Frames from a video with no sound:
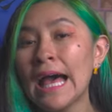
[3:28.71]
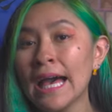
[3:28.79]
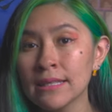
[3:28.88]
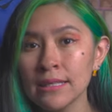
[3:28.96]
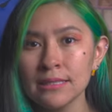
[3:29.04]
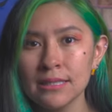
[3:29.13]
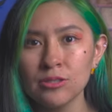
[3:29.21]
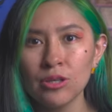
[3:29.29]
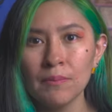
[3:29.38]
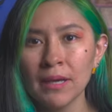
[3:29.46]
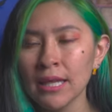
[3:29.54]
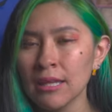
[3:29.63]
allí se hizo
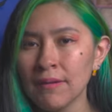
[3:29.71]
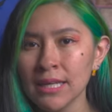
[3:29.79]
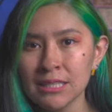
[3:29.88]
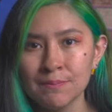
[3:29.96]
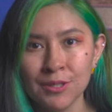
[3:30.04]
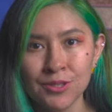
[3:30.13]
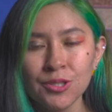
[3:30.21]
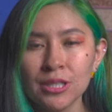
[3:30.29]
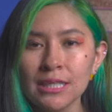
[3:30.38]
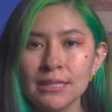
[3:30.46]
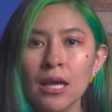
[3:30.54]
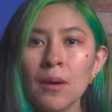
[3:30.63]
amiga de varias
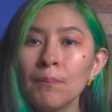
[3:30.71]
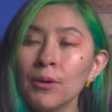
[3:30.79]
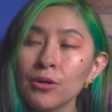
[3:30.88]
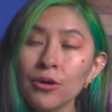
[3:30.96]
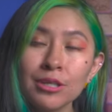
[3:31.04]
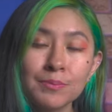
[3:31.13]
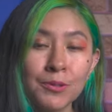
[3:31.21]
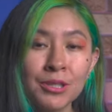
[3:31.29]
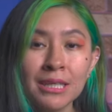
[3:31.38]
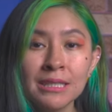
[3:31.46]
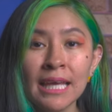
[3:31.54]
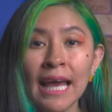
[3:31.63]
personas por
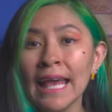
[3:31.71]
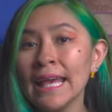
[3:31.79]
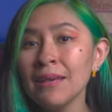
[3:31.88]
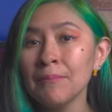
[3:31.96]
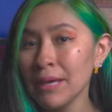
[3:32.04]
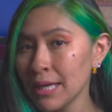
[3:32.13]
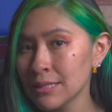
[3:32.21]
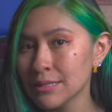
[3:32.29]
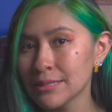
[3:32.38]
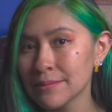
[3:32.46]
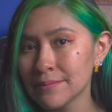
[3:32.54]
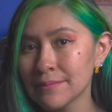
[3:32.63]
correspondencia e
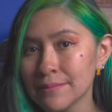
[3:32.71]
emails.